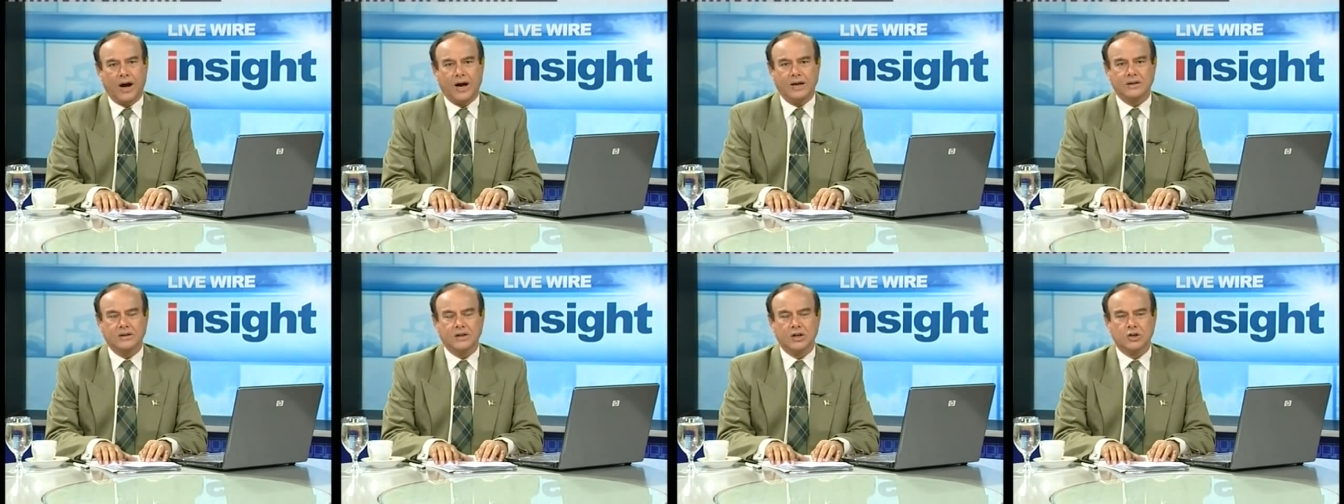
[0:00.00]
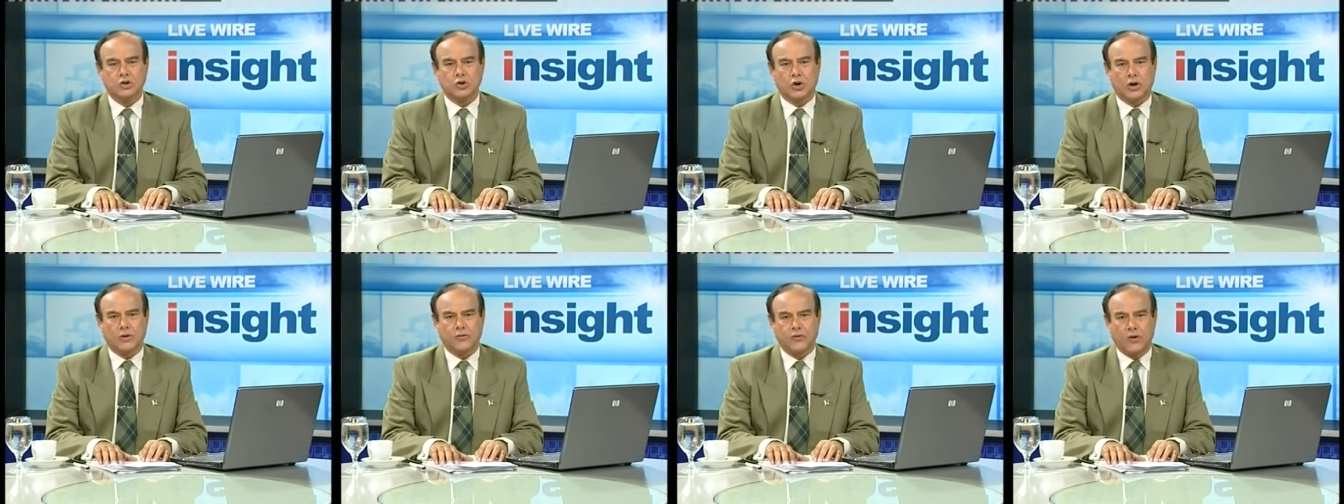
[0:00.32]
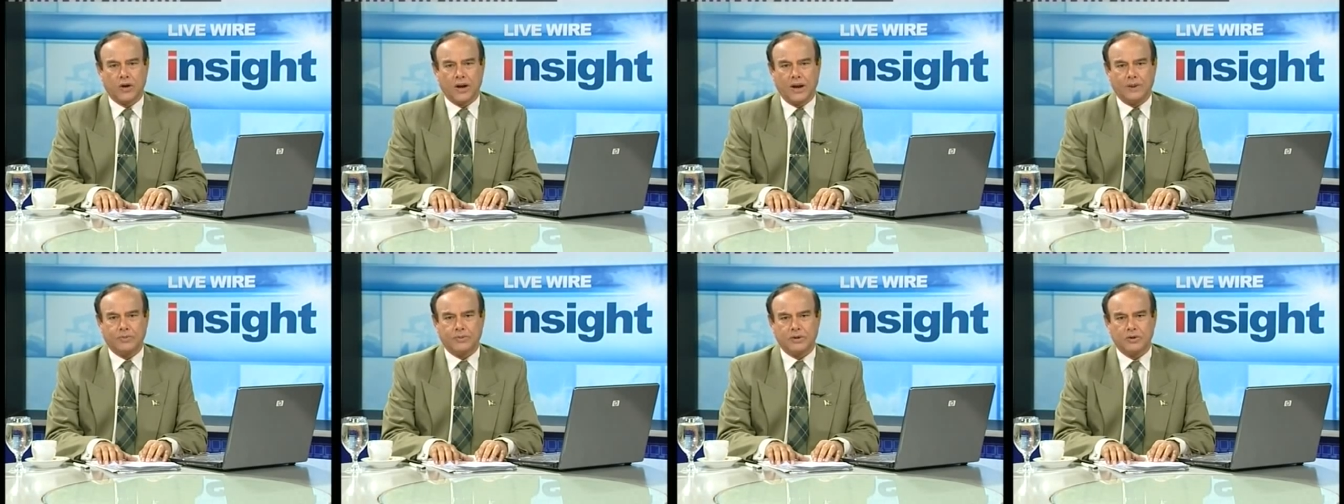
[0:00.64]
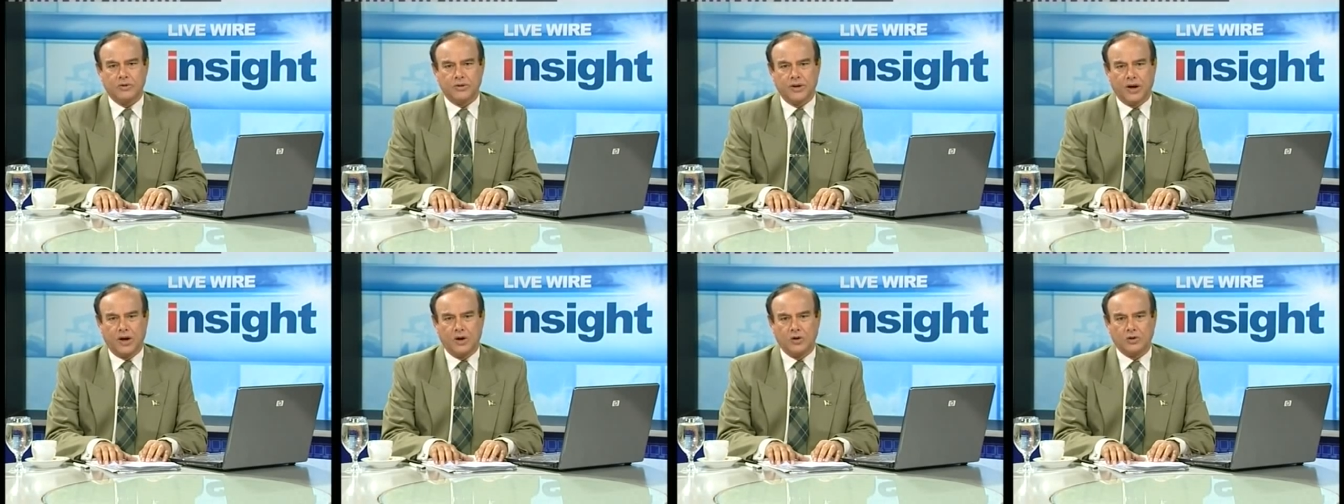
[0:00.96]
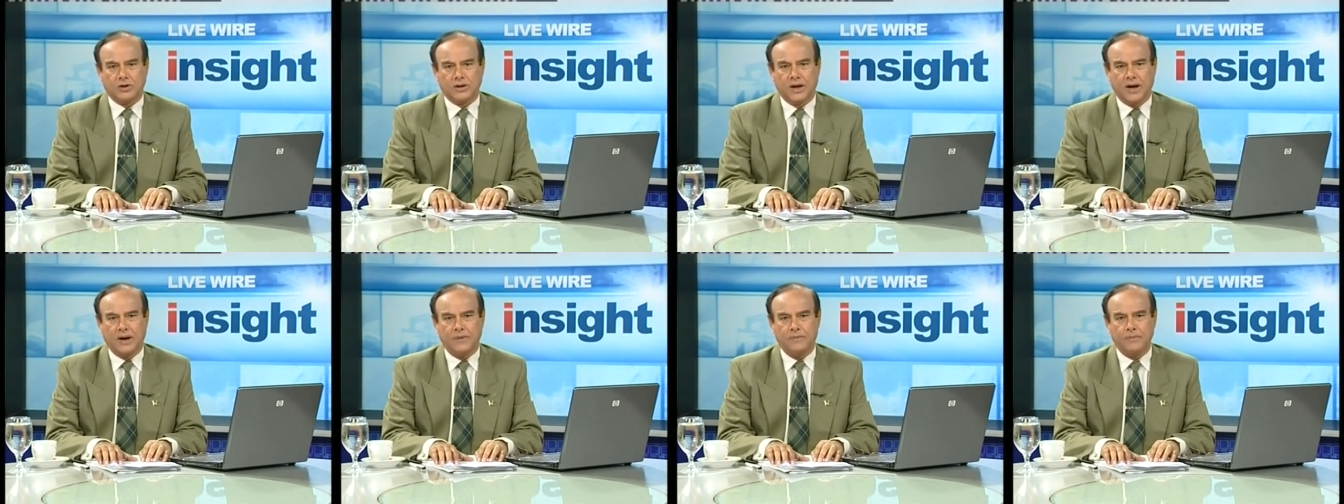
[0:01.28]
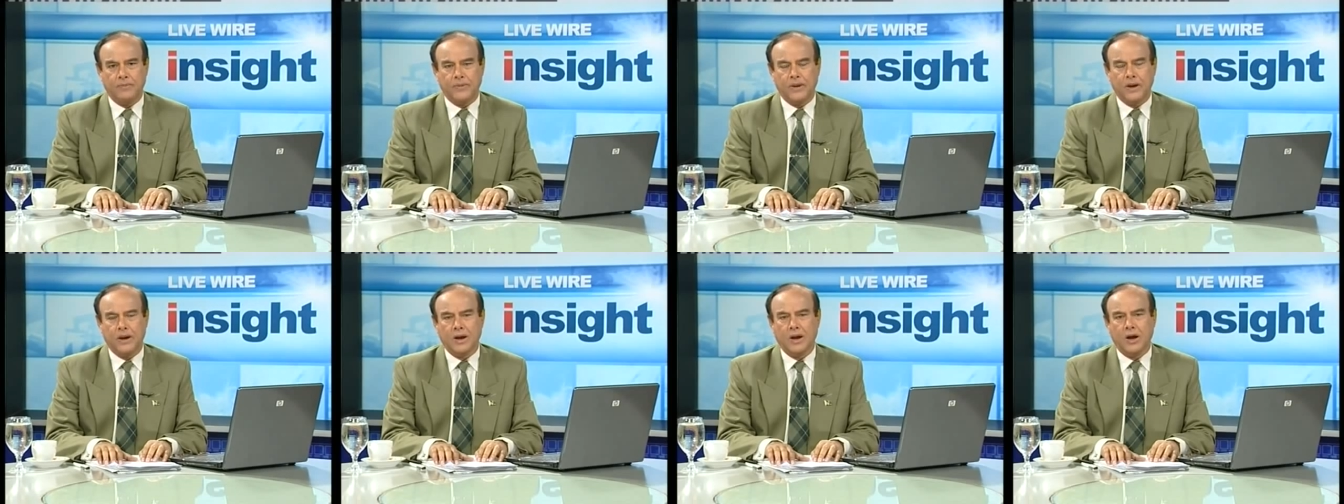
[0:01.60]
आज ये शॉर्टफॉल आपको ना होता
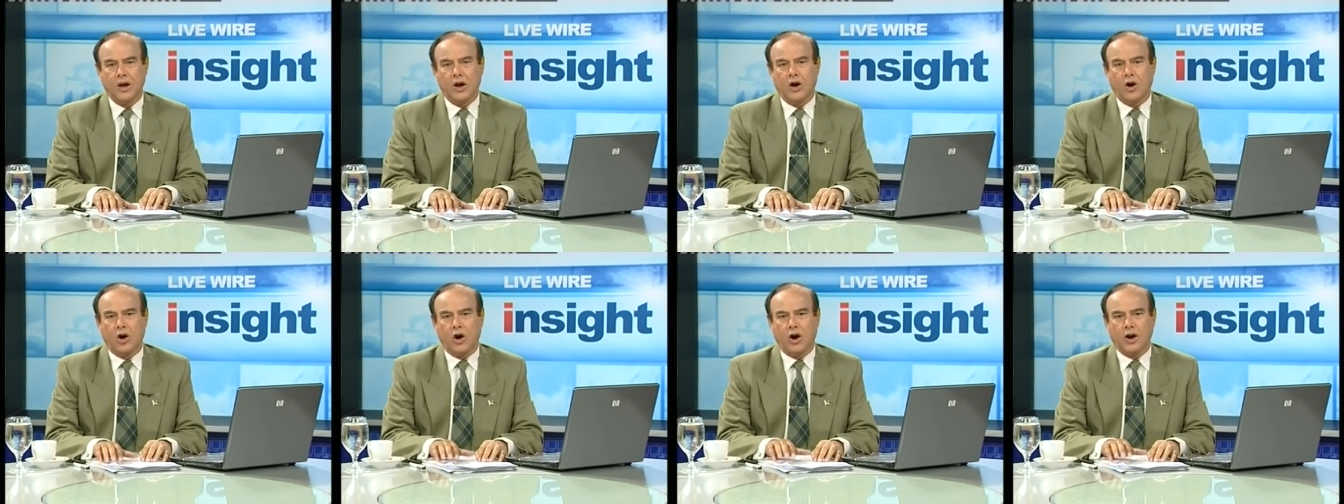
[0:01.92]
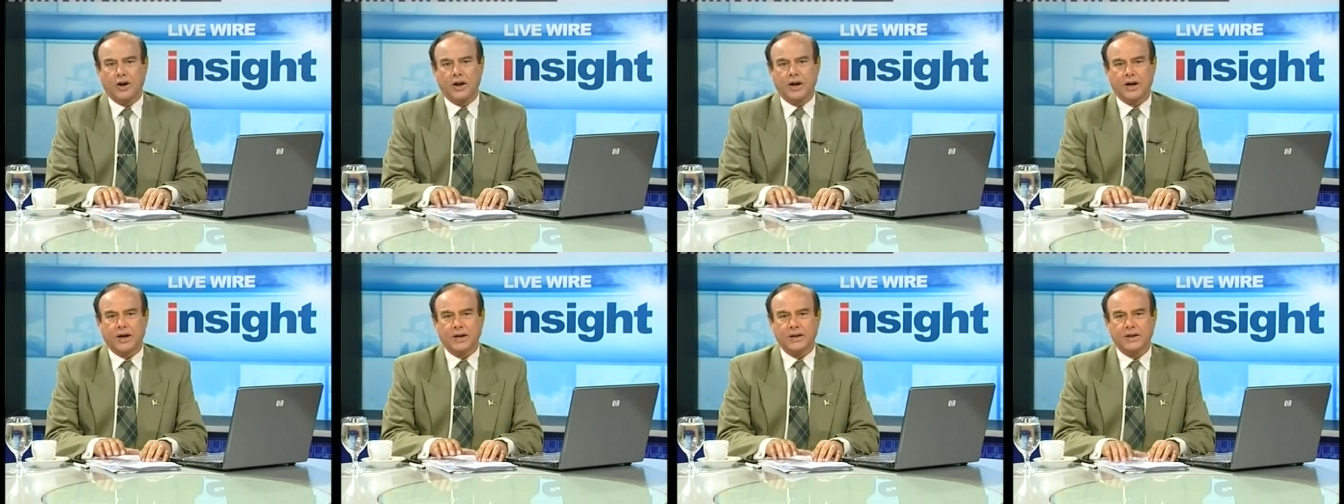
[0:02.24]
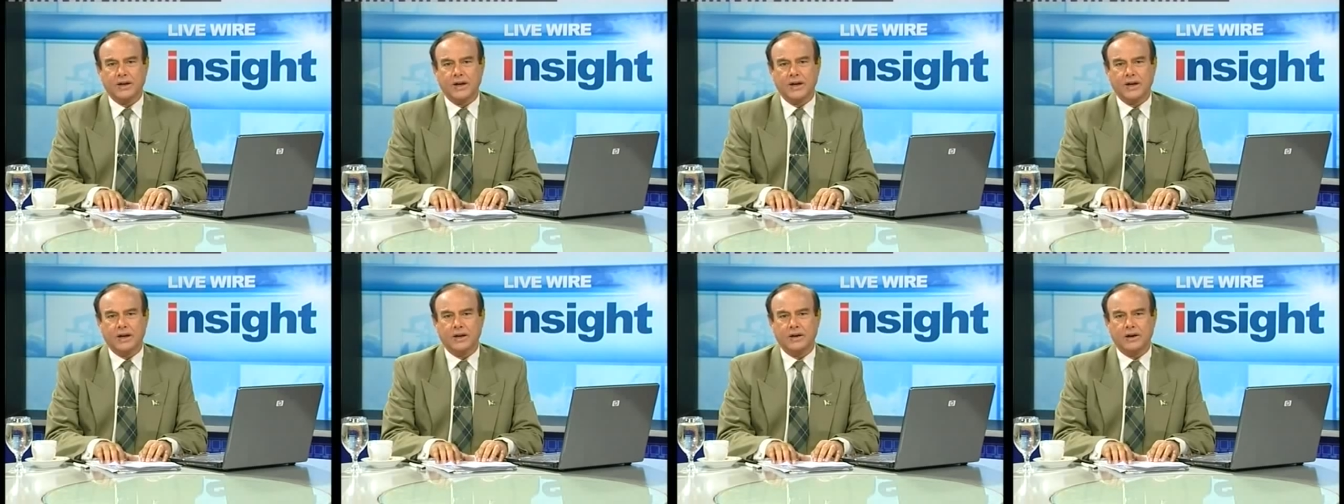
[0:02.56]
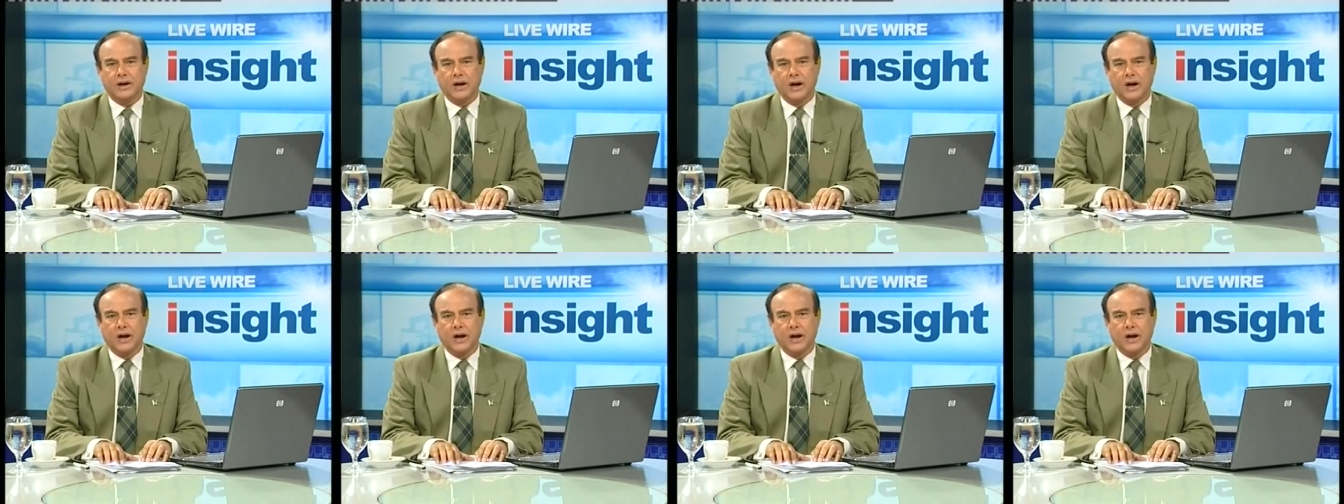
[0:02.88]
और अगर ये